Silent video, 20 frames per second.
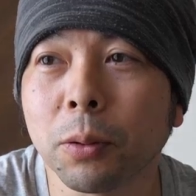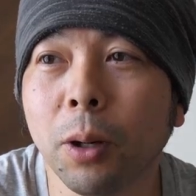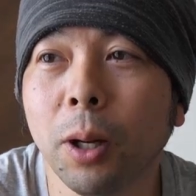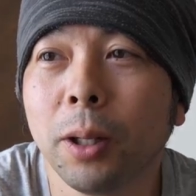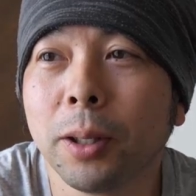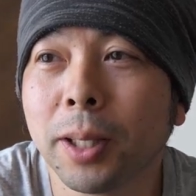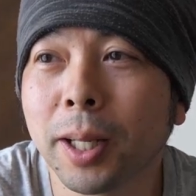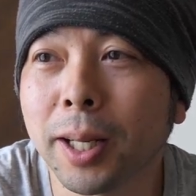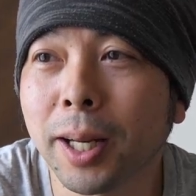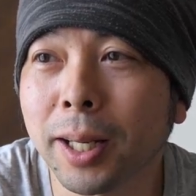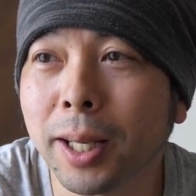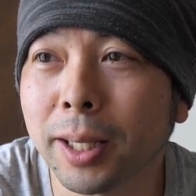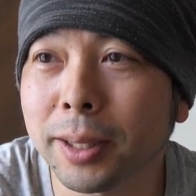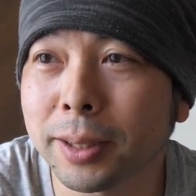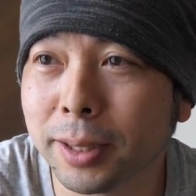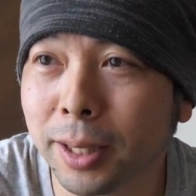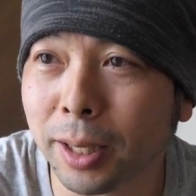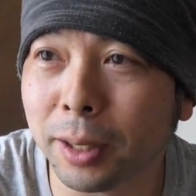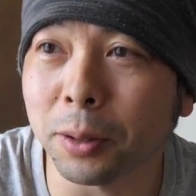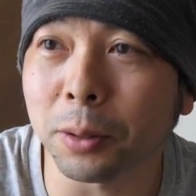お出かけ
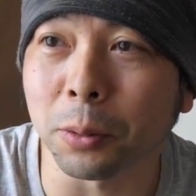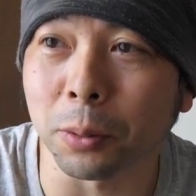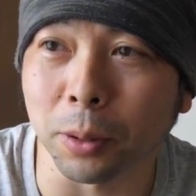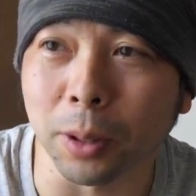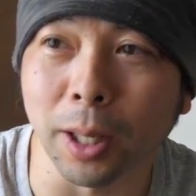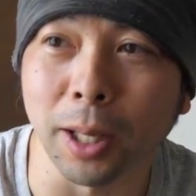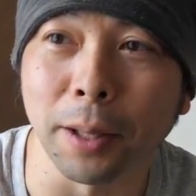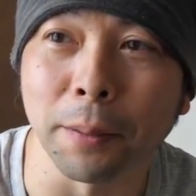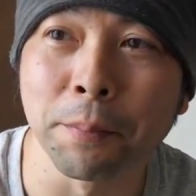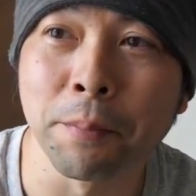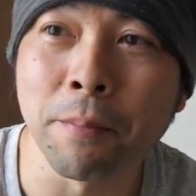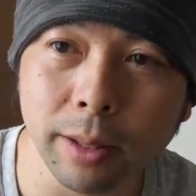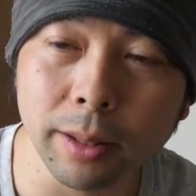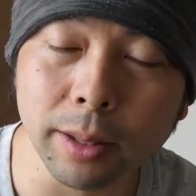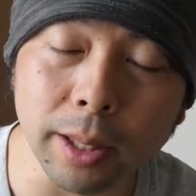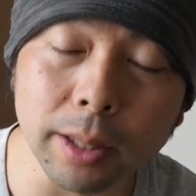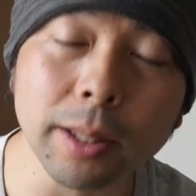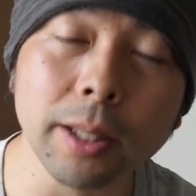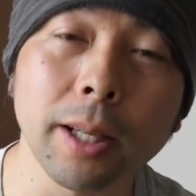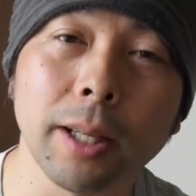したりとか、
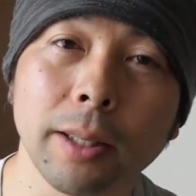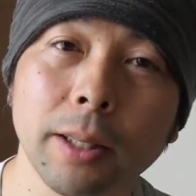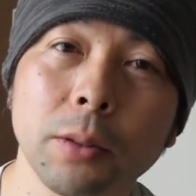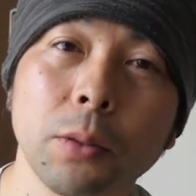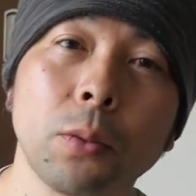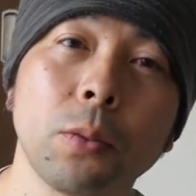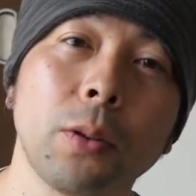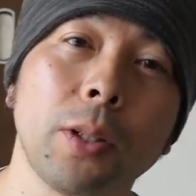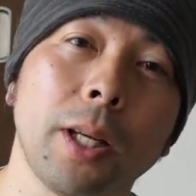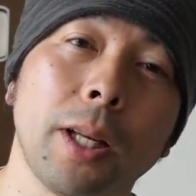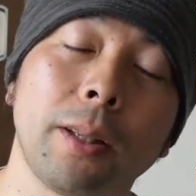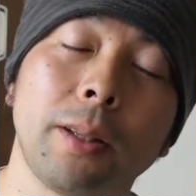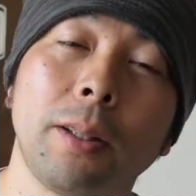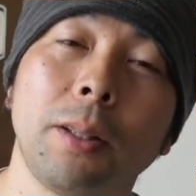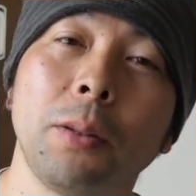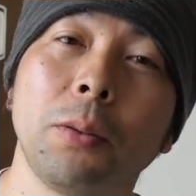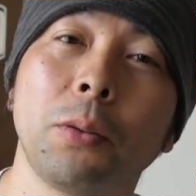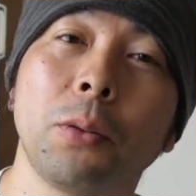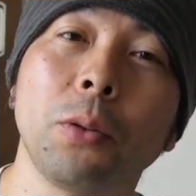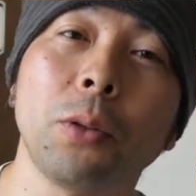何かね、外でやっ
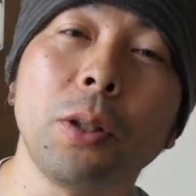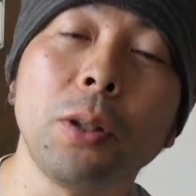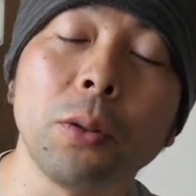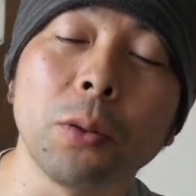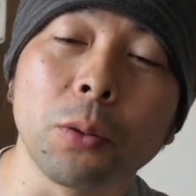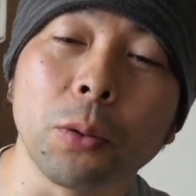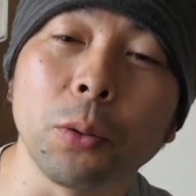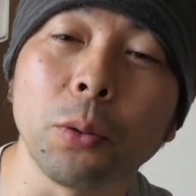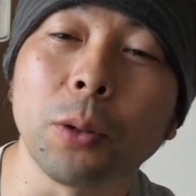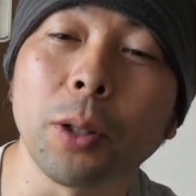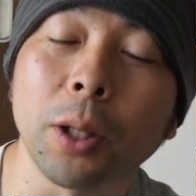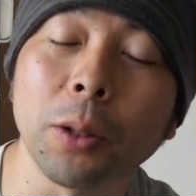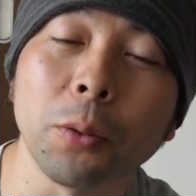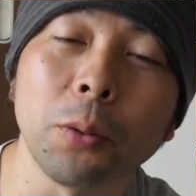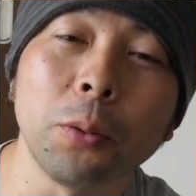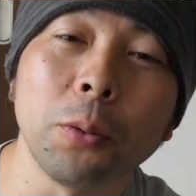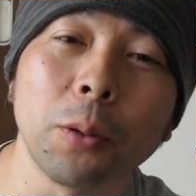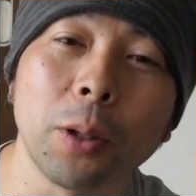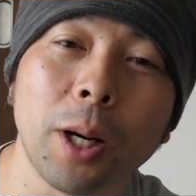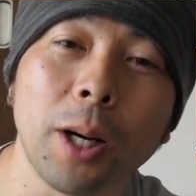てる時の動画
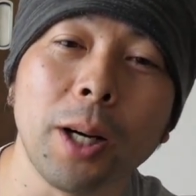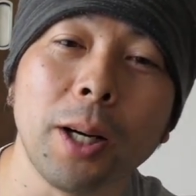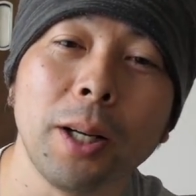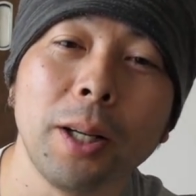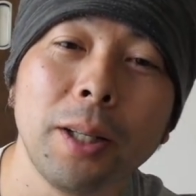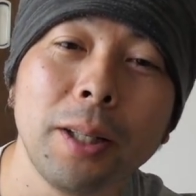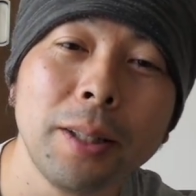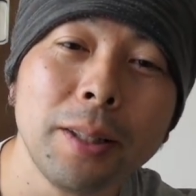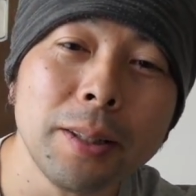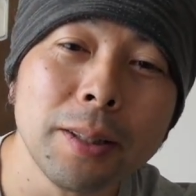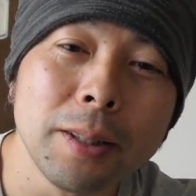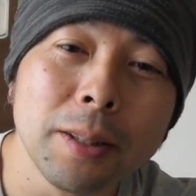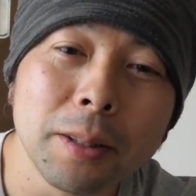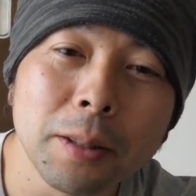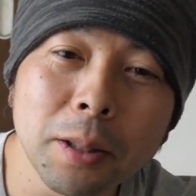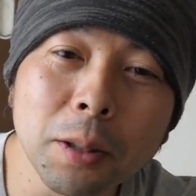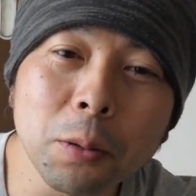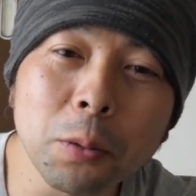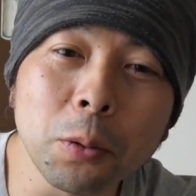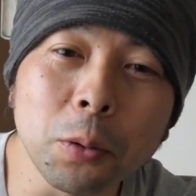の方が、
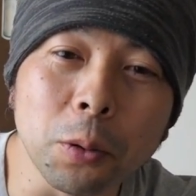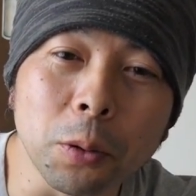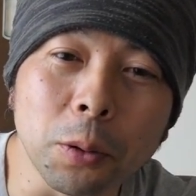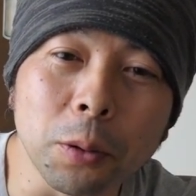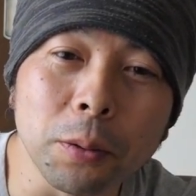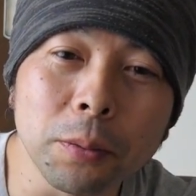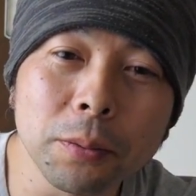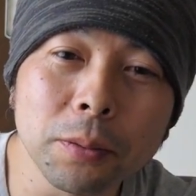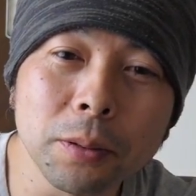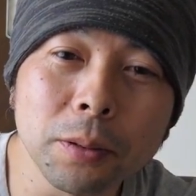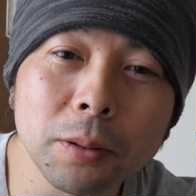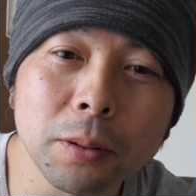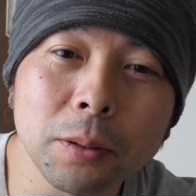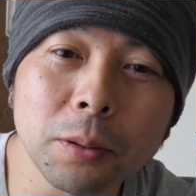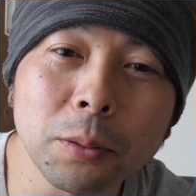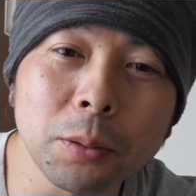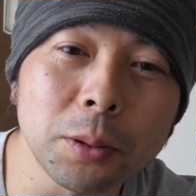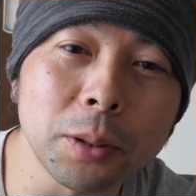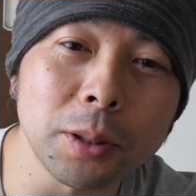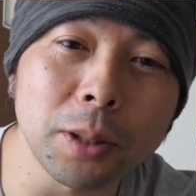結構、
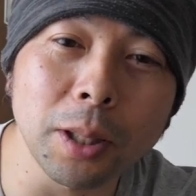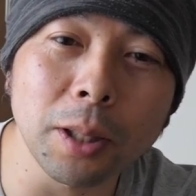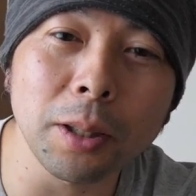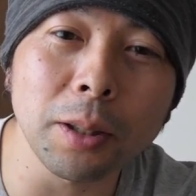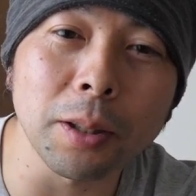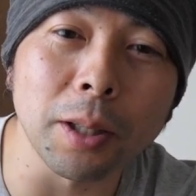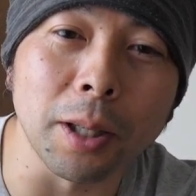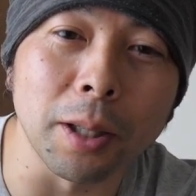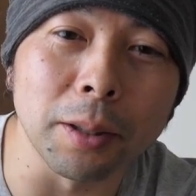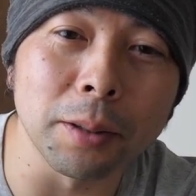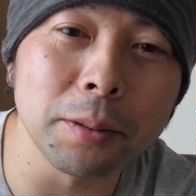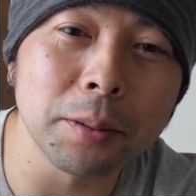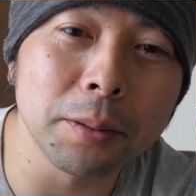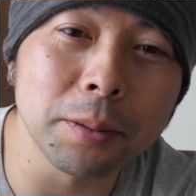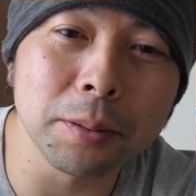個人的には